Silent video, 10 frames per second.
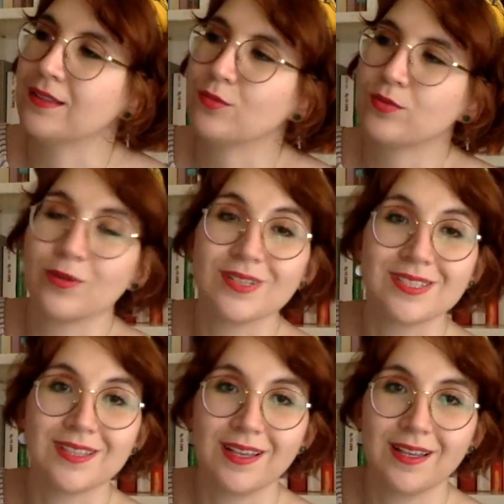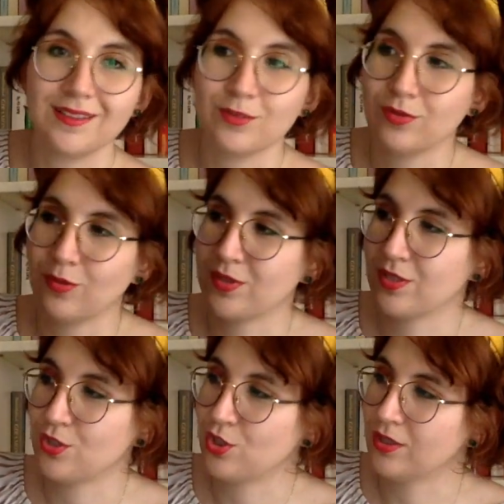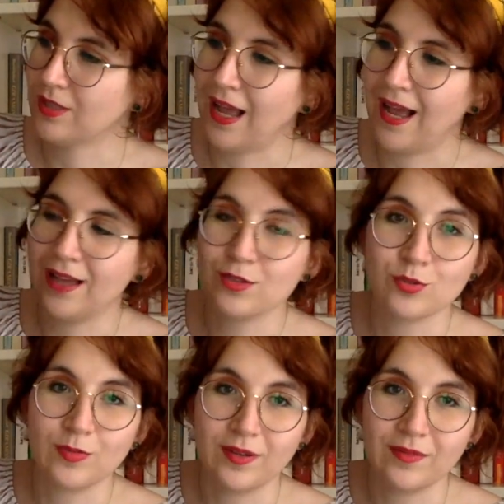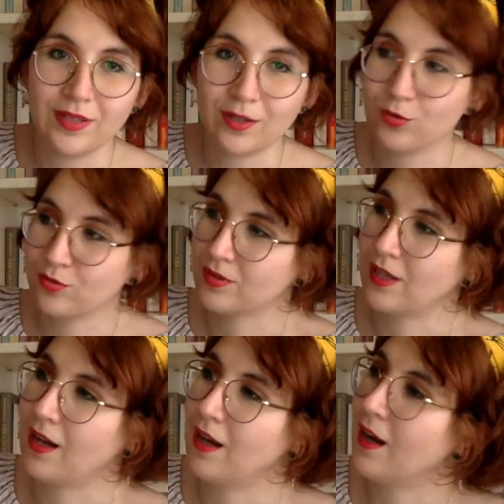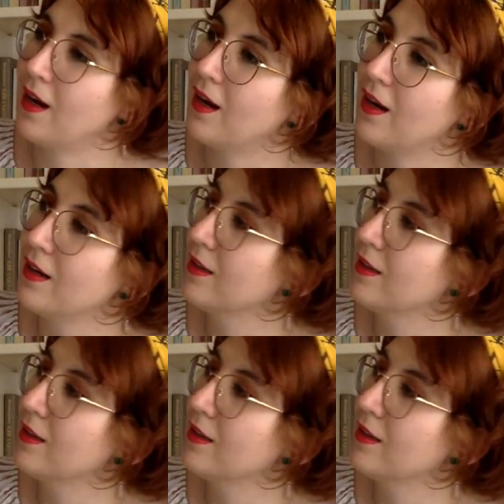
di tutte, queste, di tutte, queste, città, insomma vi racconta